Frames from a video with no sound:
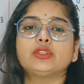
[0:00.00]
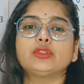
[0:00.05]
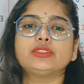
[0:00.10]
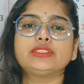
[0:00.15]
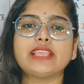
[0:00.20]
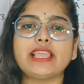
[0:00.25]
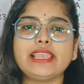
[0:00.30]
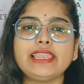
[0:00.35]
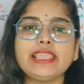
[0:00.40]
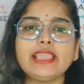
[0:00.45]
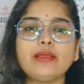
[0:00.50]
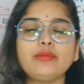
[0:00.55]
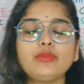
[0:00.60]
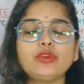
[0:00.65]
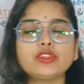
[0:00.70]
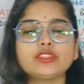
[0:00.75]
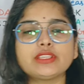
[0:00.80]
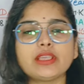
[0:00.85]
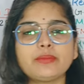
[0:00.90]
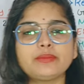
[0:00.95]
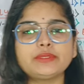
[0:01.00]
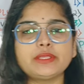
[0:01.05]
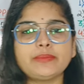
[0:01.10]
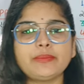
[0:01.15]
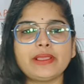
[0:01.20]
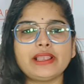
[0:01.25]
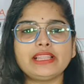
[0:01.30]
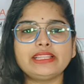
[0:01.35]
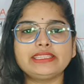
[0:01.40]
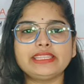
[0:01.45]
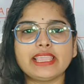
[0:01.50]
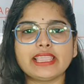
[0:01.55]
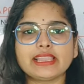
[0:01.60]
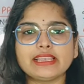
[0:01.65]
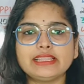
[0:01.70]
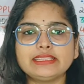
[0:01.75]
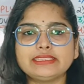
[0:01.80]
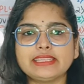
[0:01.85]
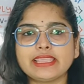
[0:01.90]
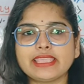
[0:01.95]
तो चलिए हम लोग सबसे पहले देख
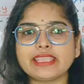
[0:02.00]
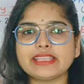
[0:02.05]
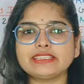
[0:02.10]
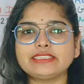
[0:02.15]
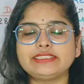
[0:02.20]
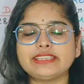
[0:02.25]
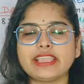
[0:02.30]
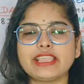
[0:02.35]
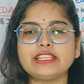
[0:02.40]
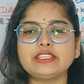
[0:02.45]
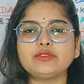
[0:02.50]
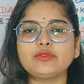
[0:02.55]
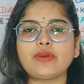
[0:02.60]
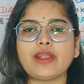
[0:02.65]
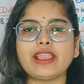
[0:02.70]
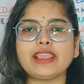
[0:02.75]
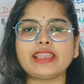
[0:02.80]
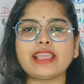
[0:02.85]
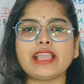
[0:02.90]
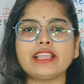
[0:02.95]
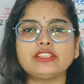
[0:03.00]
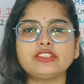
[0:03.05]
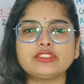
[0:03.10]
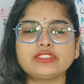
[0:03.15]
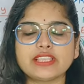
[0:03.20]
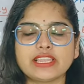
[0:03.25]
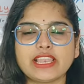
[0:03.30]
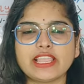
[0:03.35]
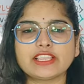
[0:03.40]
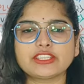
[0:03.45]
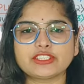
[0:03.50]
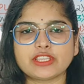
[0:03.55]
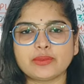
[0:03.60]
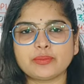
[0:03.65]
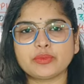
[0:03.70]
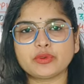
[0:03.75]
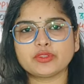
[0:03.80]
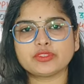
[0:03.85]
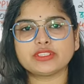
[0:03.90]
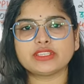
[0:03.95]
लेते हैं कि स्टेज वन का जो
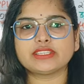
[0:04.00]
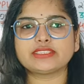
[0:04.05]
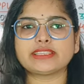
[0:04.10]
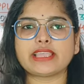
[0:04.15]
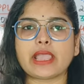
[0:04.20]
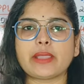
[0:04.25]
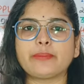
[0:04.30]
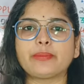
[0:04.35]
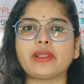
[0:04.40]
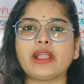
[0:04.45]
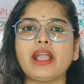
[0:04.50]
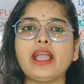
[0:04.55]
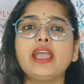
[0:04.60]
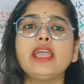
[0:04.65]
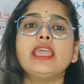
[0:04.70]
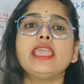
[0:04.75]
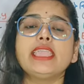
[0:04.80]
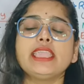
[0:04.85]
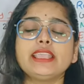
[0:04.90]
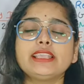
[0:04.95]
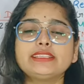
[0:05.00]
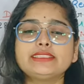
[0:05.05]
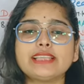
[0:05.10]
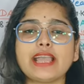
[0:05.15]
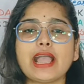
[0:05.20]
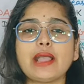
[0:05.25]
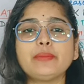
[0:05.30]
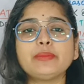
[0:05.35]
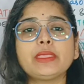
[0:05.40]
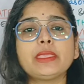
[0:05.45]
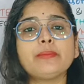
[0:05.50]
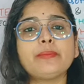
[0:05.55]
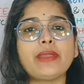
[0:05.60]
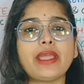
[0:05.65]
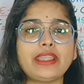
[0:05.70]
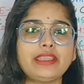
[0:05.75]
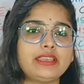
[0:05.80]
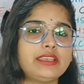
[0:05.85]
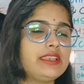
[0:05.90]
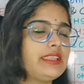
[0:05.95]
सिलेक्शन प्रोसेस है आपका एग्जाम की
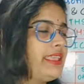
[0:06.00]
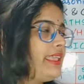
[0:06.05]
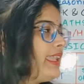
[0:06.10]
पैटर्न